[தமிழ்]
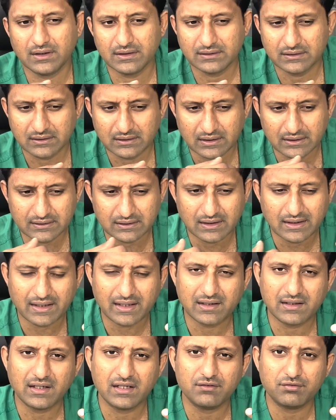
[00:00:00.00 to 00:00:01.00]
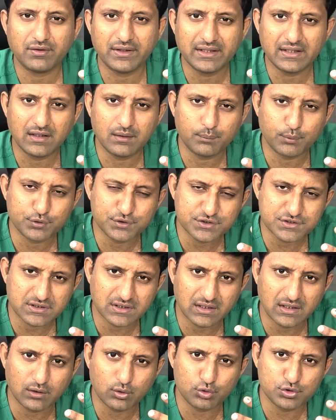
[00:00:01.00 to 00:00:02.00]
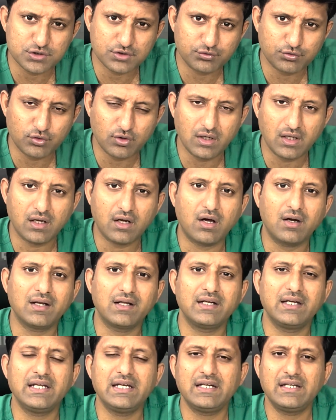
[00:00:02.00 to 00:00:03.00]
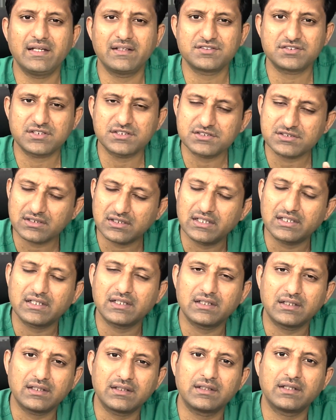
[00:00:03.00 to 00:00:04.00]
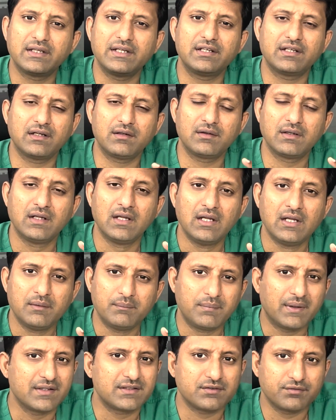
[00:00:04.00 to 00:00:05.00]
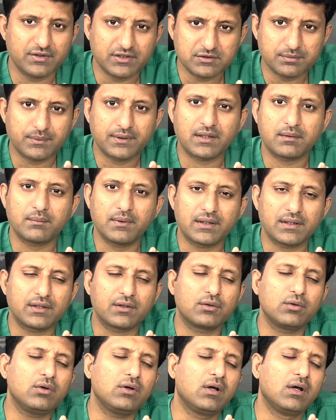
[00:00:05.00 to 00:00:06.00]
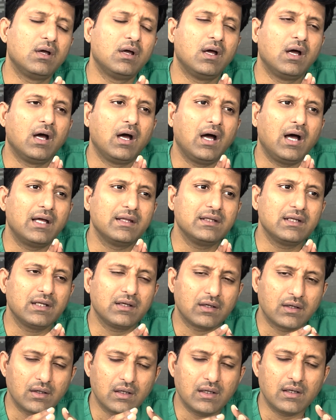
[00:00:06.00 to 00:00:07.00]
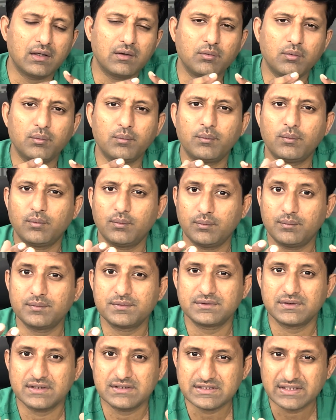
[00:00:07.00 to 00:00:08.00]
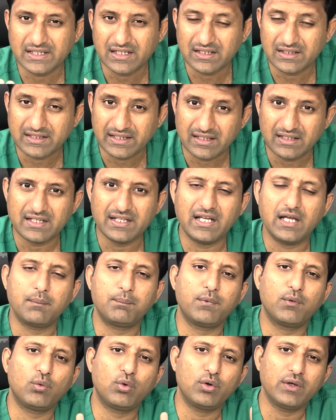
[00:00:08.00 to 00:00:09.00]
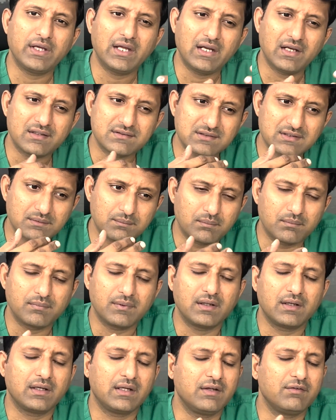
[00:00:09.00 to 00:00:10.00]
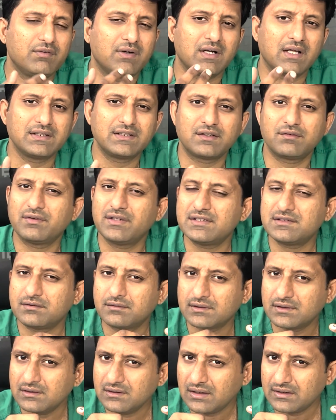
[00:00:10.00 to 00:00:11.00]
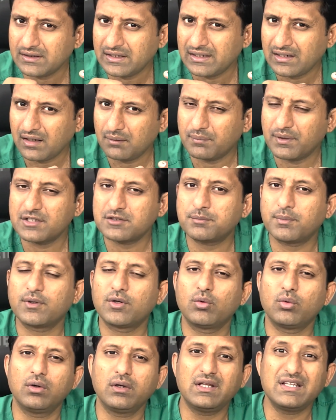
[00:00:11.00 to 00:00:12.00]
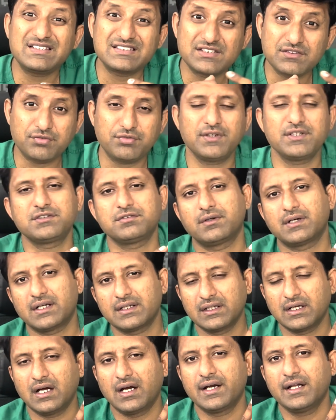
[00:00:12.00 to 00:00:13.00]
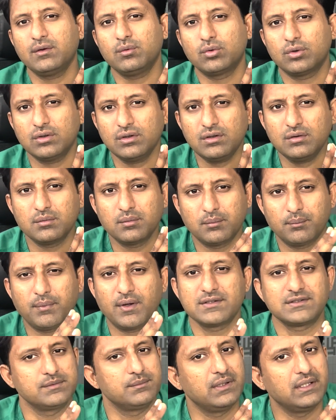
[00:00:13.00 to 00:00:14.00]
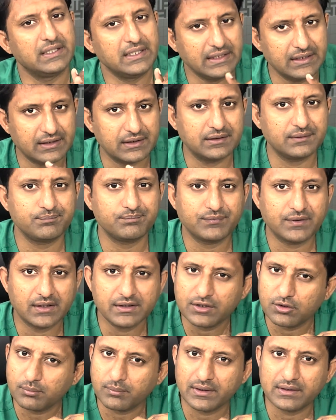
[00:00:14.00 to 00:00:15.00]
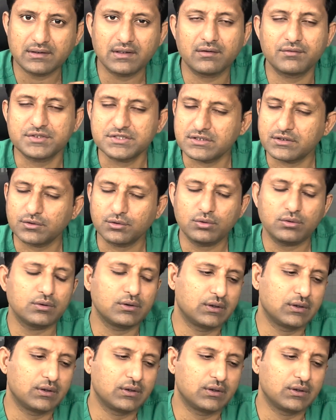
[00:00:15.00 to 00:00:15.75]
அந்த அந்த கரெக்டான ஃபைனல் பொசிஷனில் கொஞ்சம் ஃபுல்லாக காலை நீட்டி எக்ஸ்டென்ஷனில் இன்டர்னல் பிரேஸை ஃபிக்ஸ் பண்ணுற மாதிரி இருக்கும் அதில் சர்ஜிக்கல் டெக்னிக் அப்போவோ இல்லை சம் ஈவன் அதர்வைஸ் வந்து அந்த இன்டர்னல் பிரேஸ் பண்ணவங்களுக்கு ஸ்டிஃப்னஸ் வர்றதுக்கான ஒரு பாசிபிலிட்டி இருக்குது அதையும் மைண்டில் வச்சுக்கணும்